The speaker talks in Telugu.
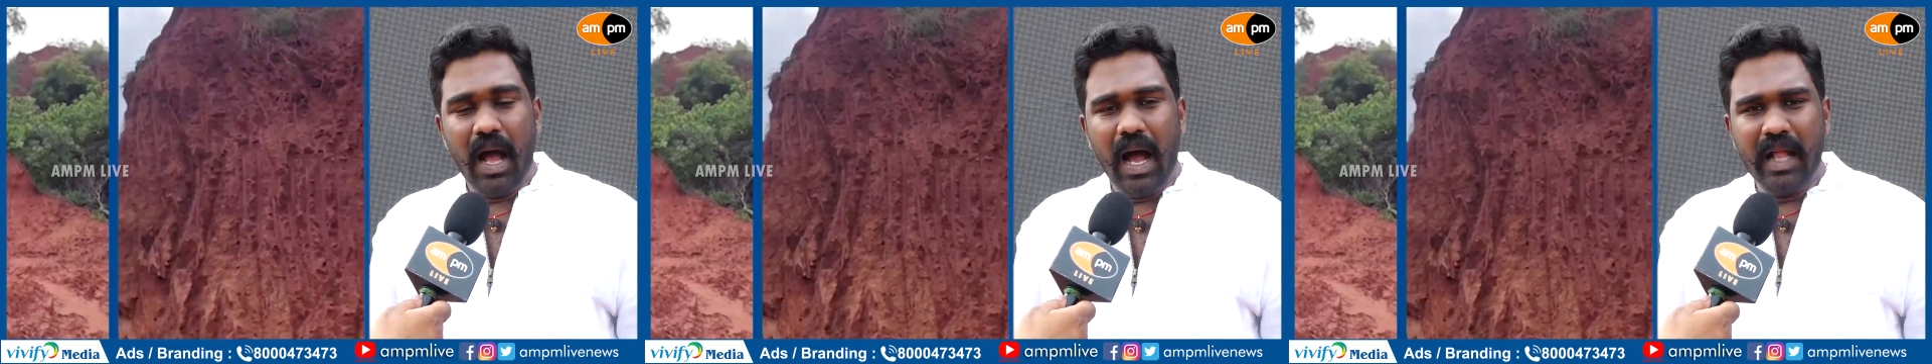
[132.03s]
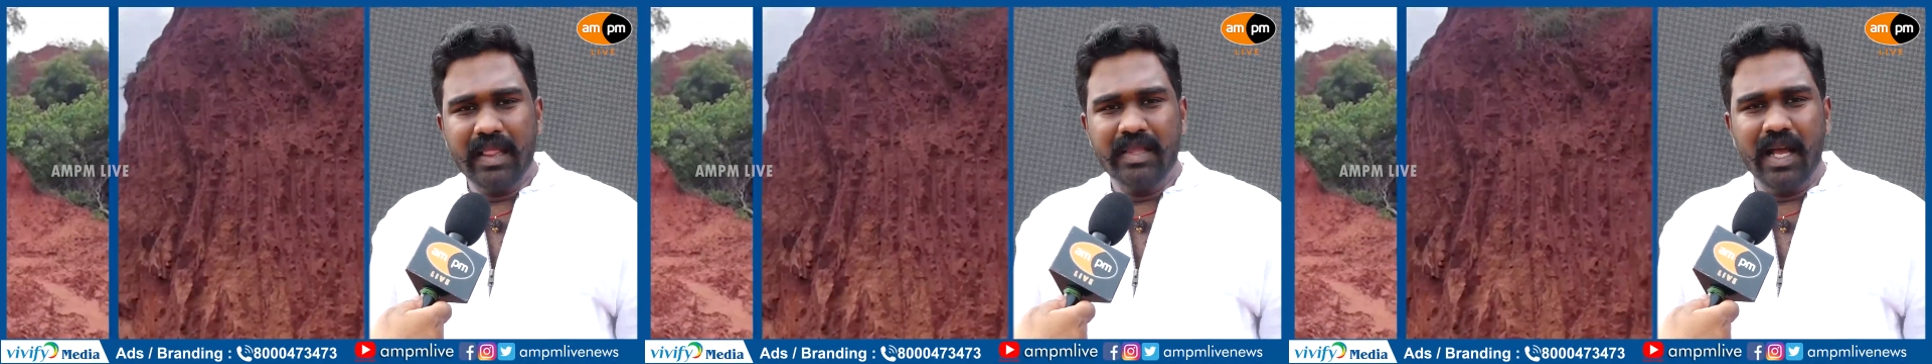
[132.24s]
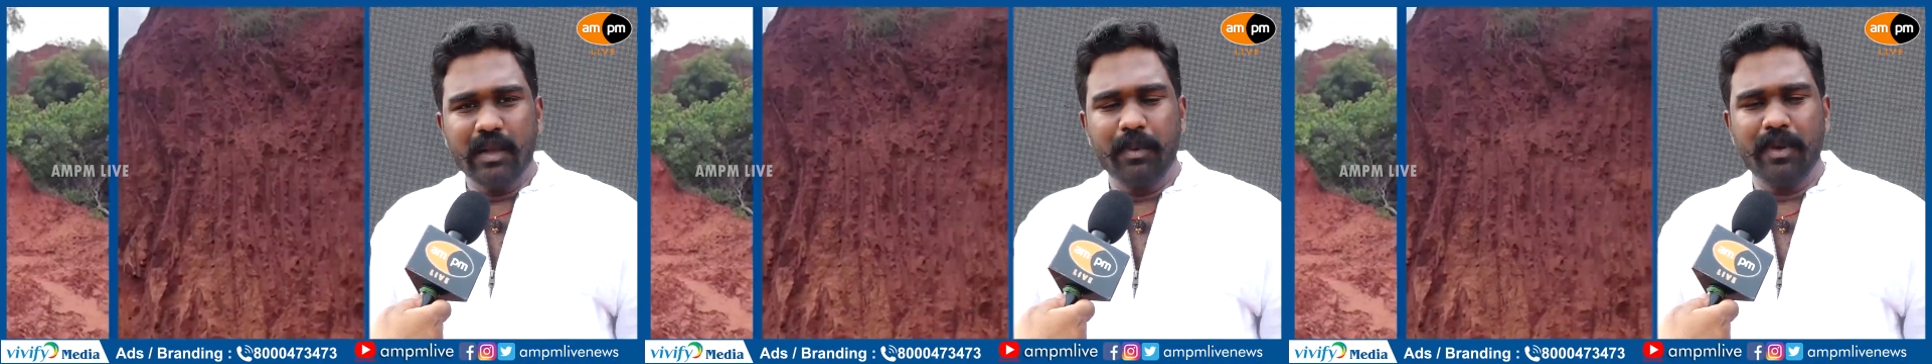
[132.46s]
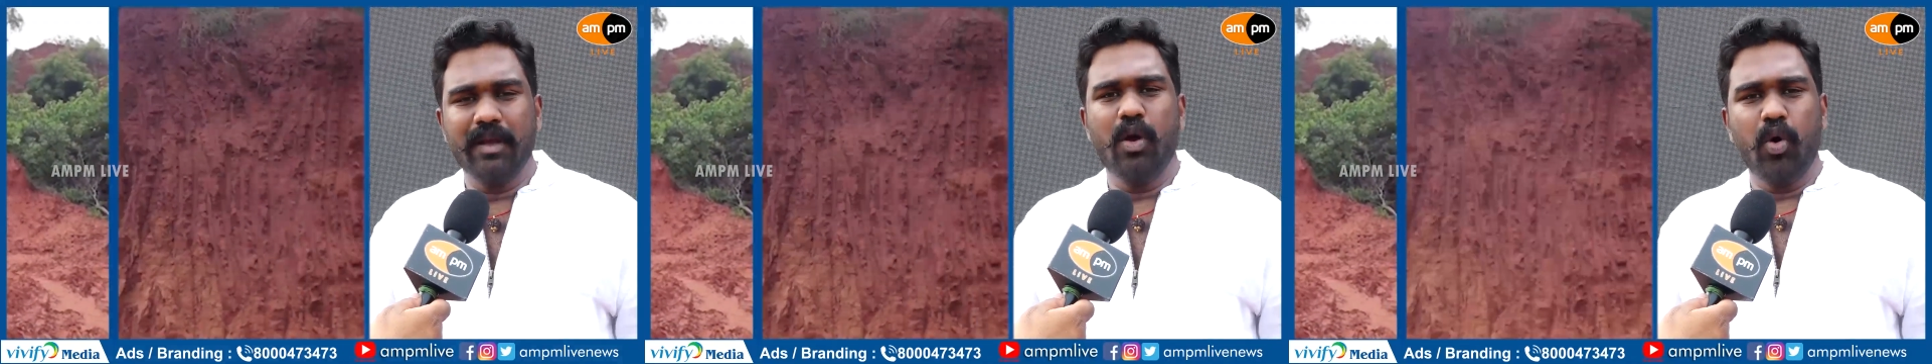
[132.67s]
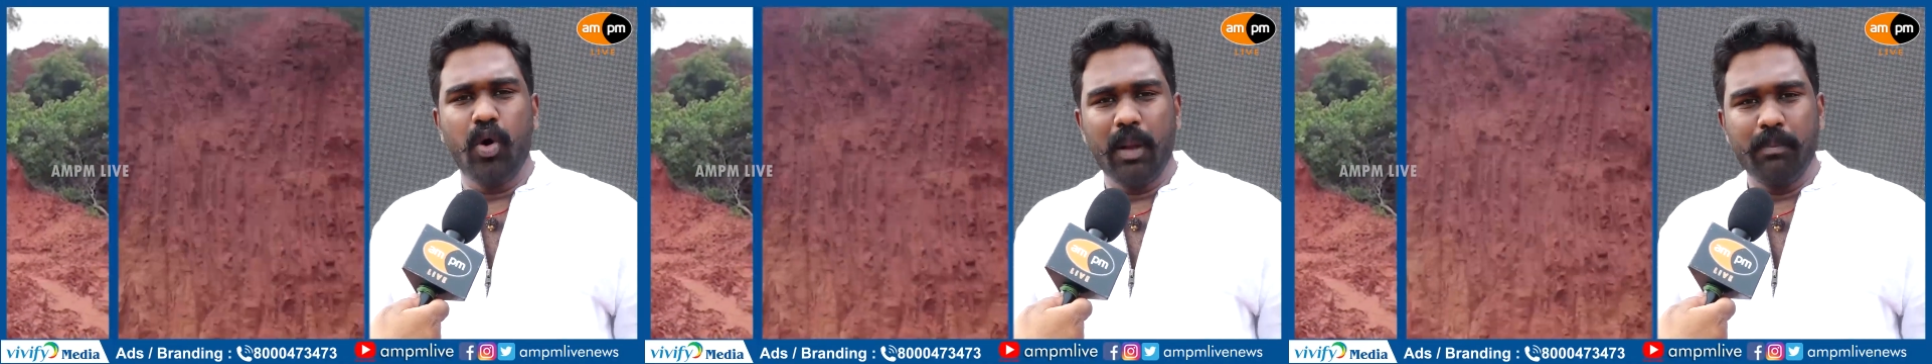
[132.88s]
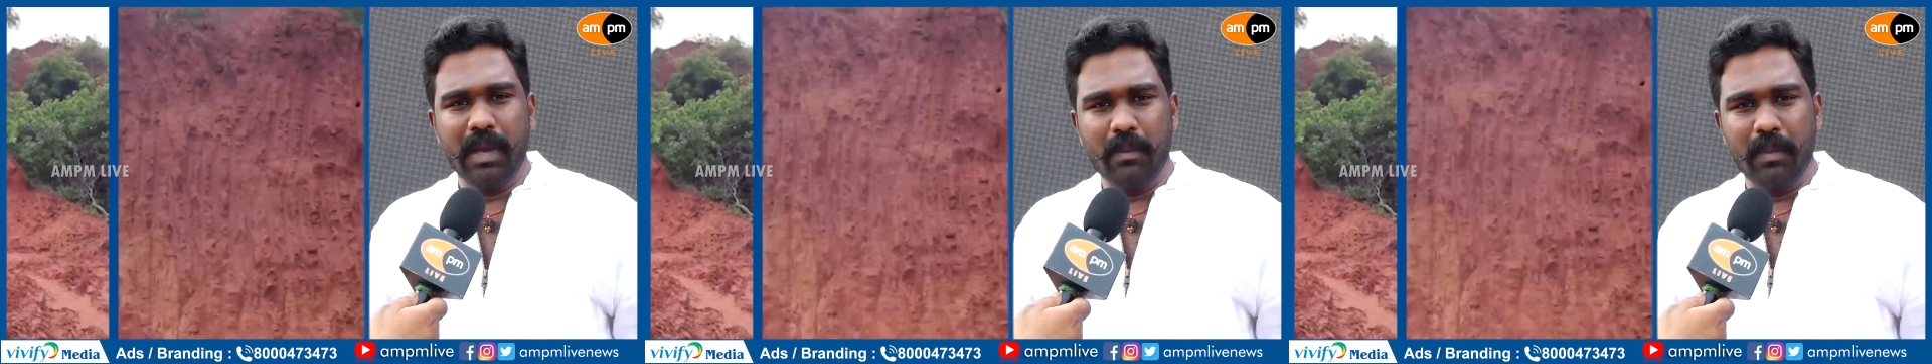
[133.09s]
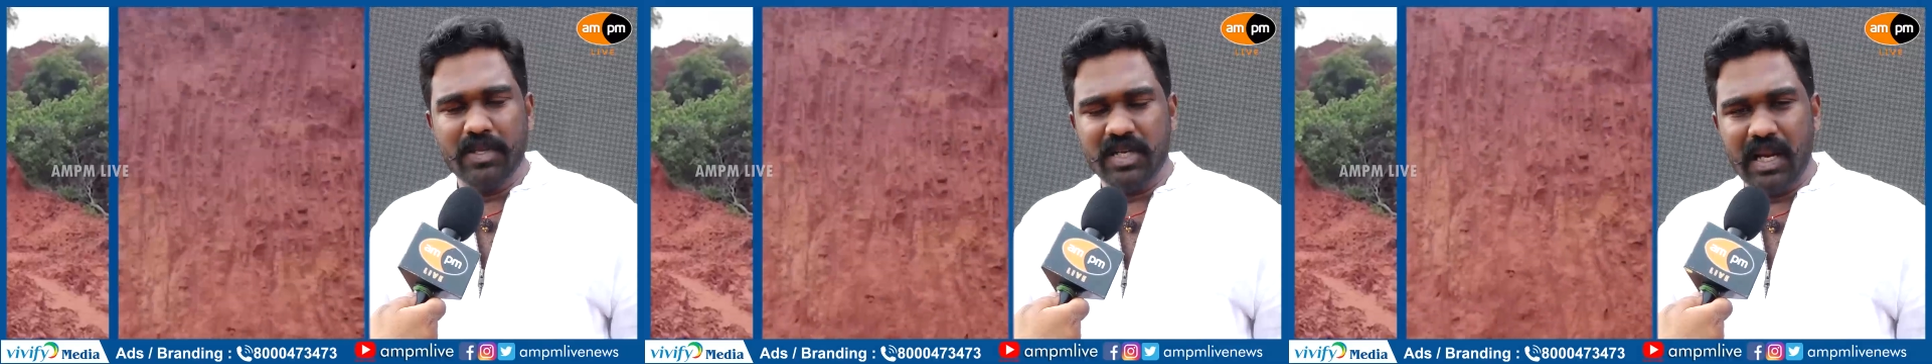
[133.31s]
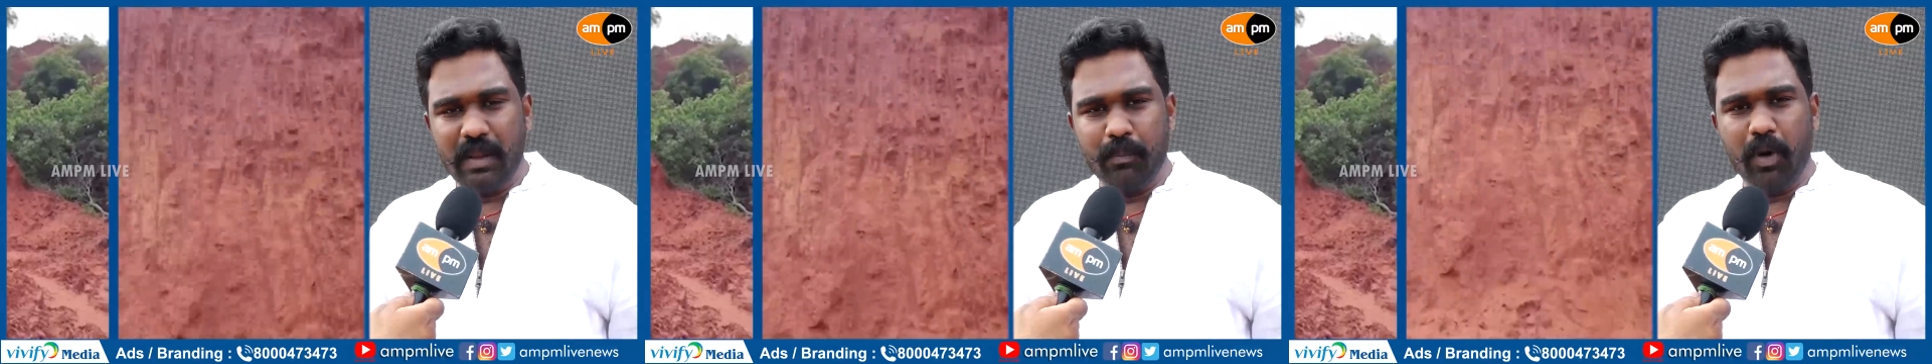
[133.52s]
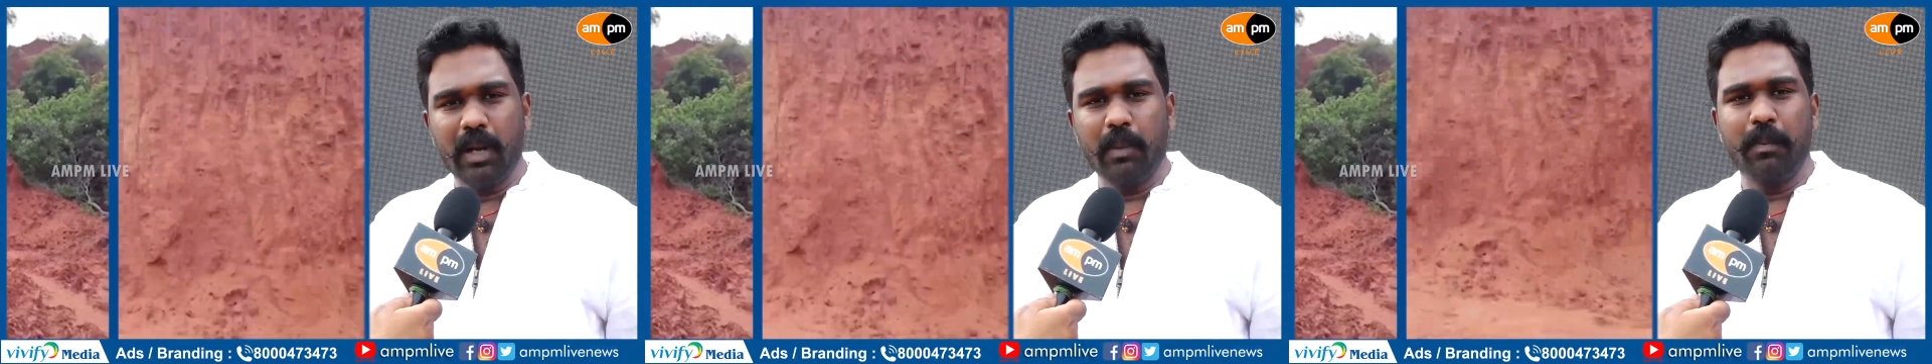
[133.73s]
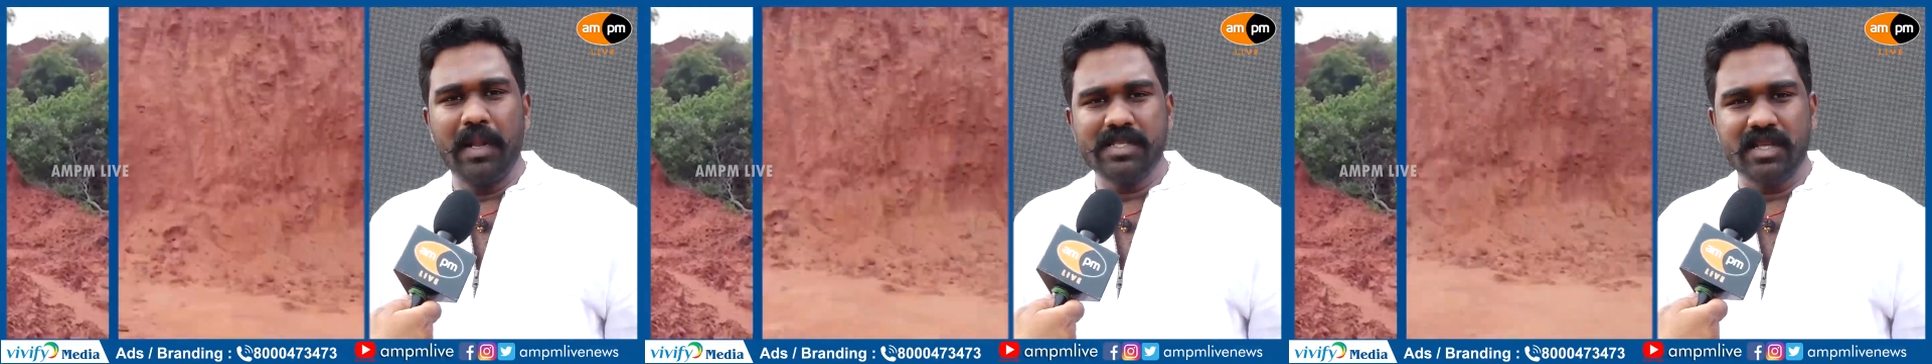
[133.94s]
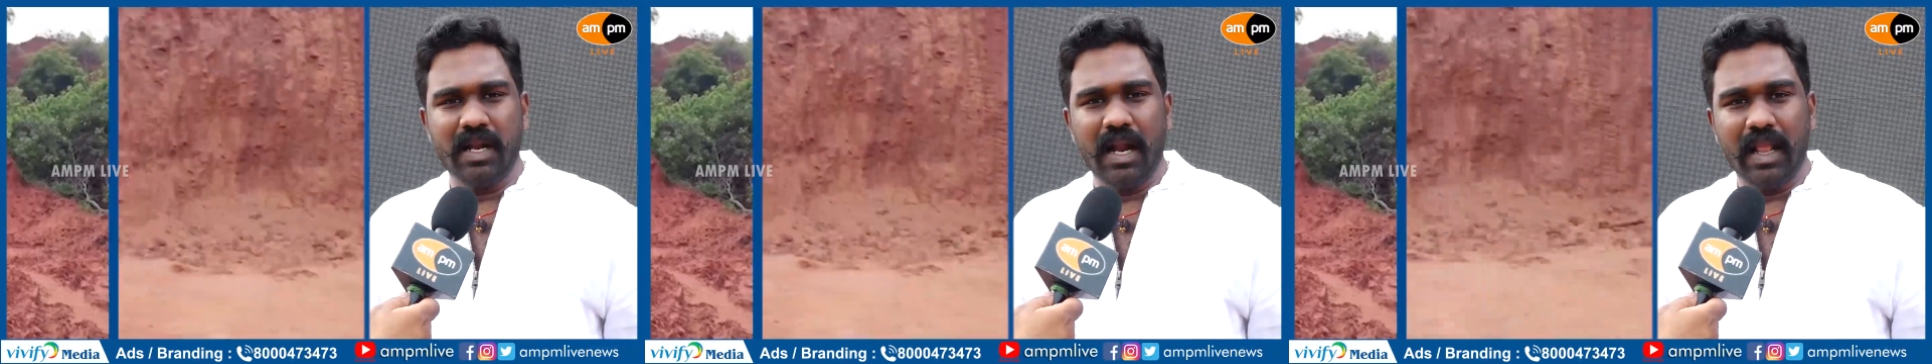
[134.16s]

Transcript: ఆధ్యాత్మికంగా కూడా భీమిలి చాలా ఇంపార్టెంట్ ప్లేస్